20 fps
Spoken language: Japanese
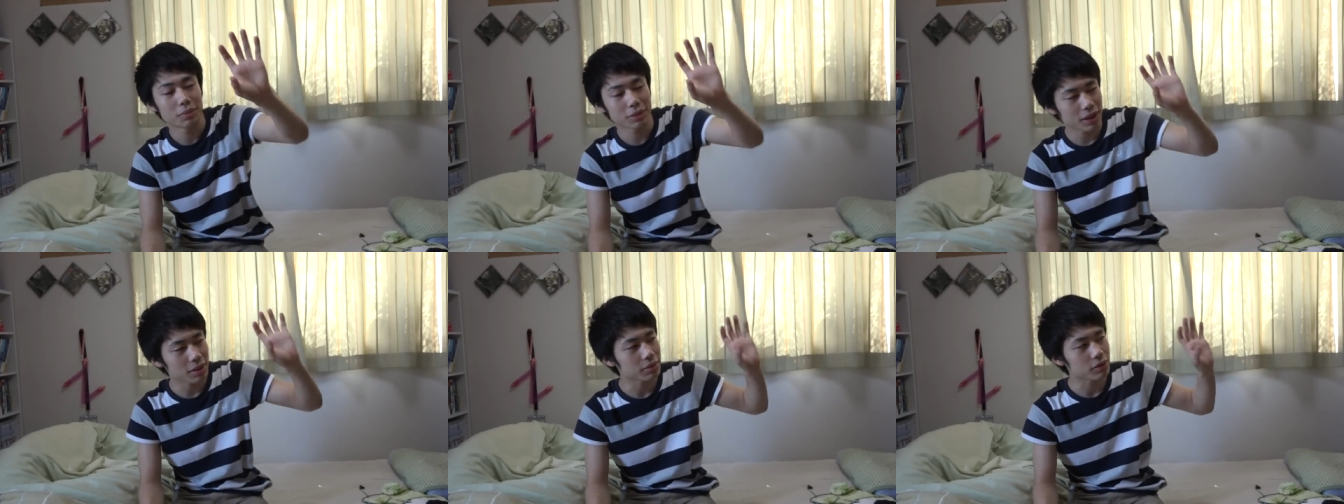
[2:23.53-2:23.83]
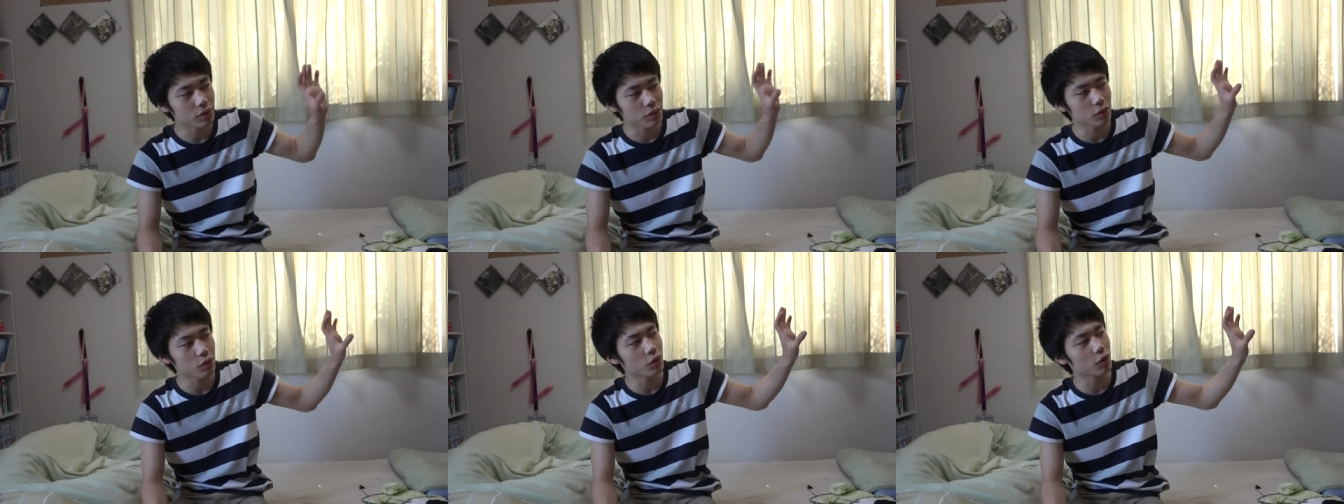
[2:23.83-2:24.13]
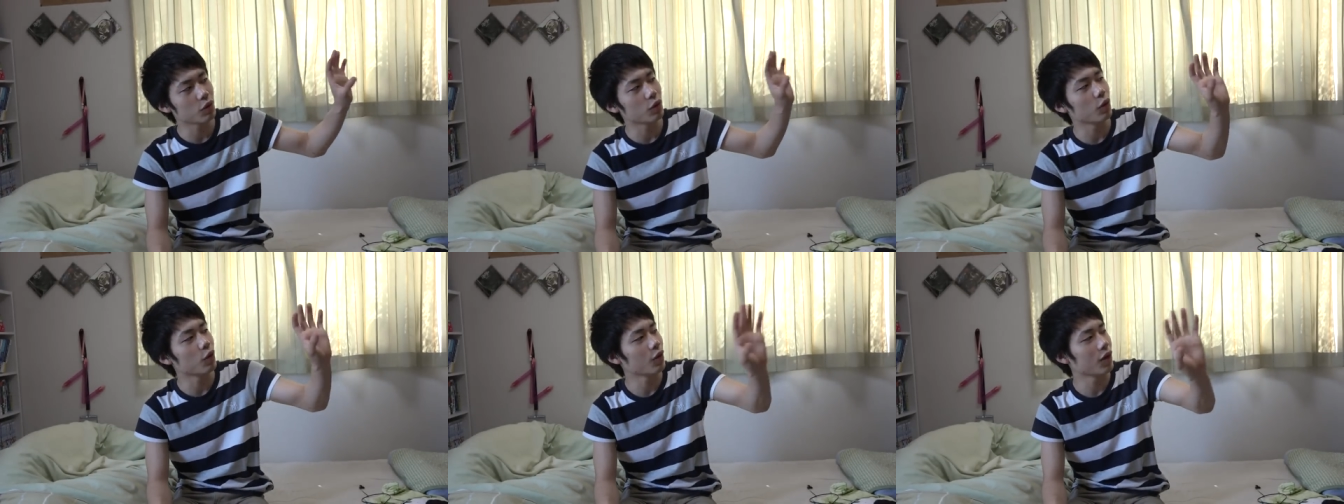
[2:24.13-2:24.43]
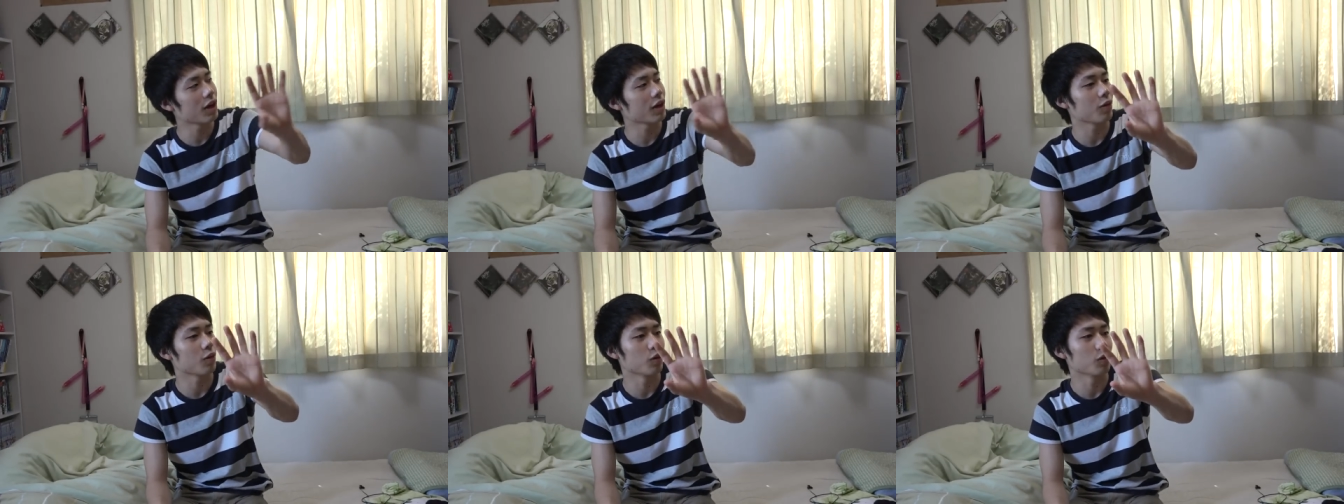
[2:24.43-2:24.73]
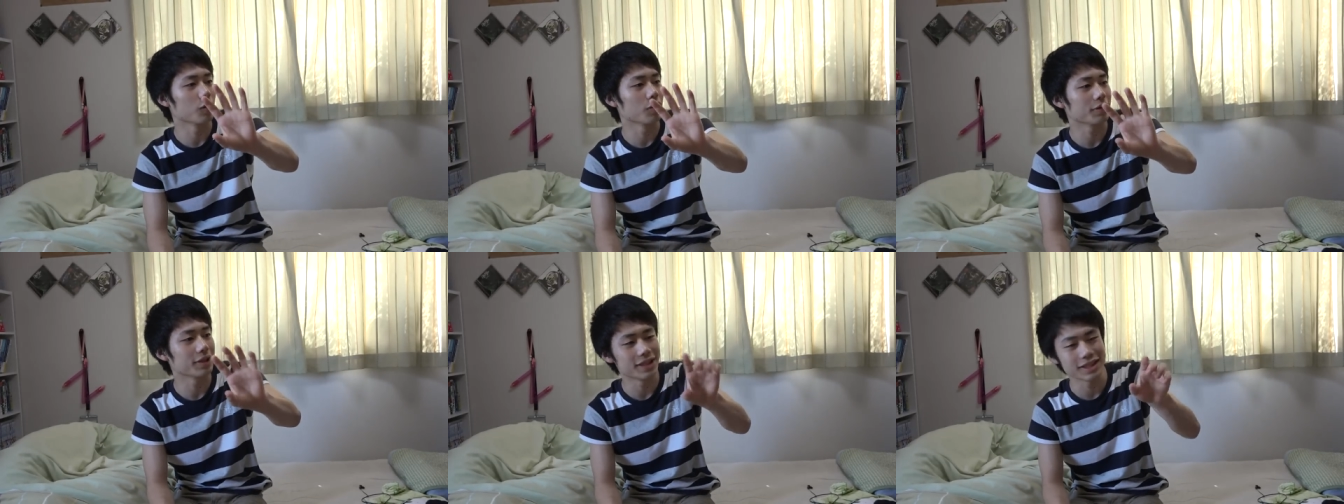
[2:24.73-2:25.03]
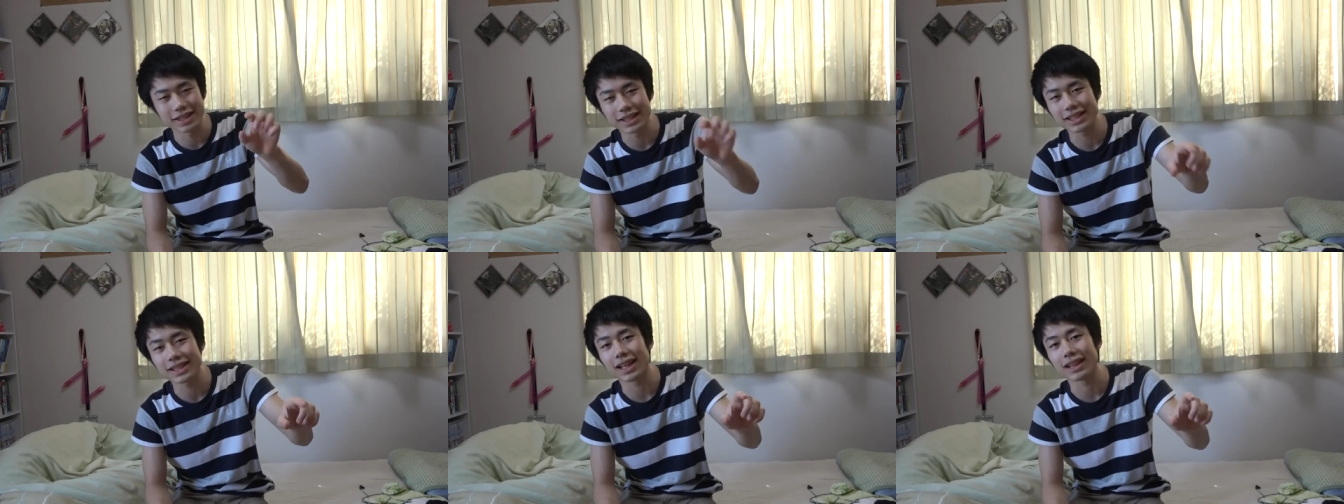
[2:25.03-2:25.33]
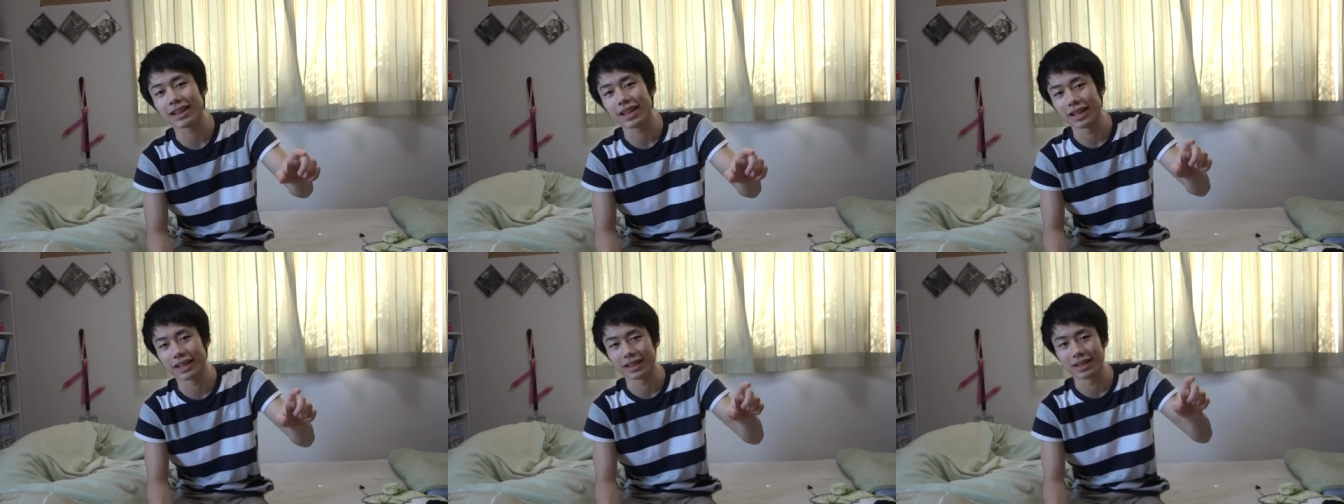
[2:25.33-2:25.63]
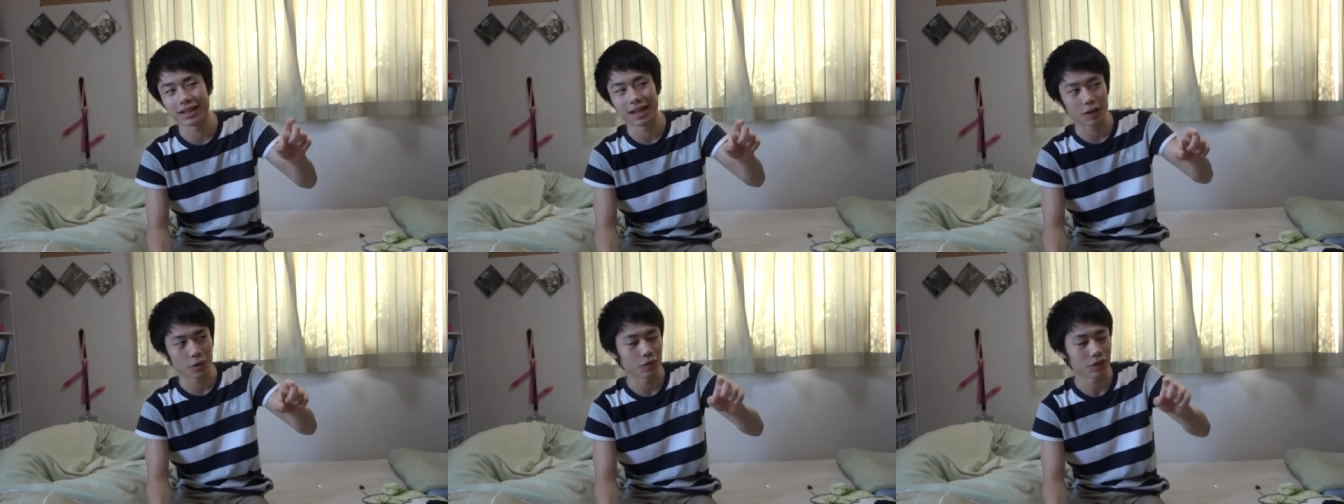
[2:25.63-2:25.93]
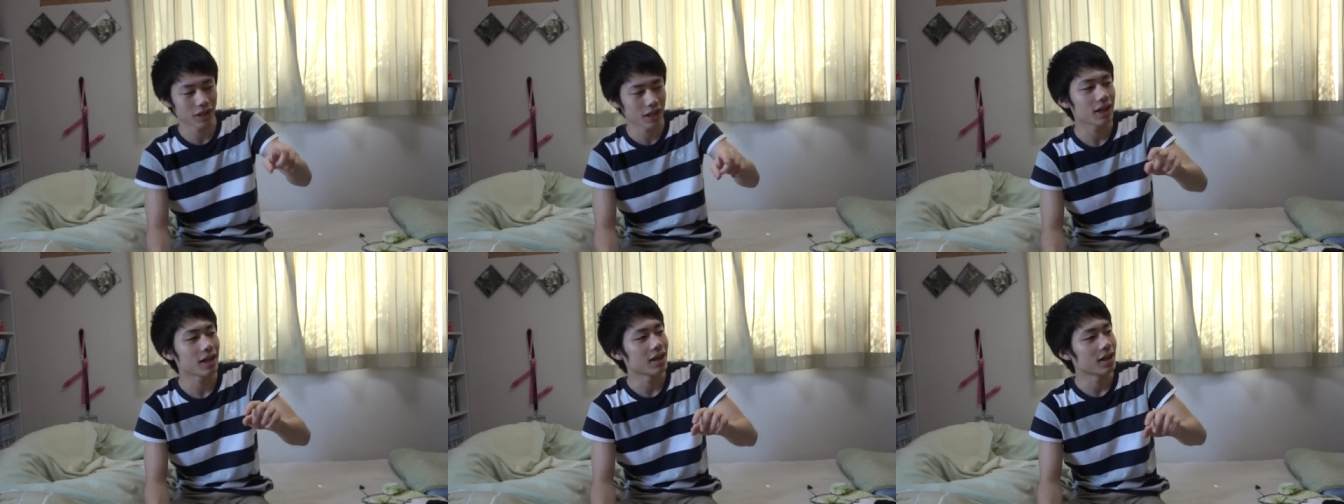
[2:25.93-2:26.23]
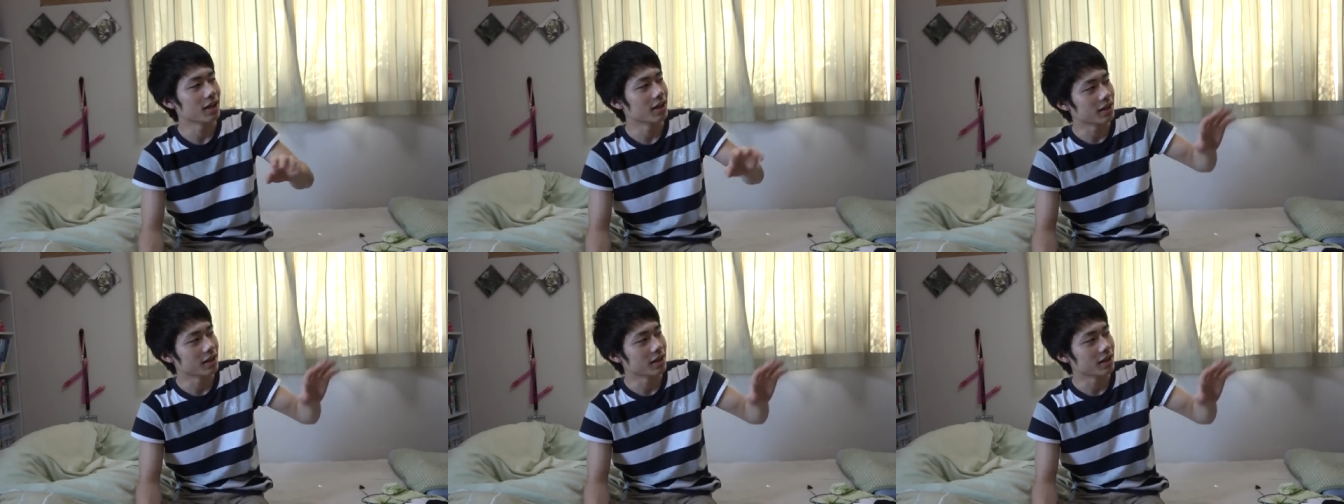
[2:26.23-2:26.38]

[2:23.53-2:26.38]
多分その子の方がいじっちゃったんだろうね。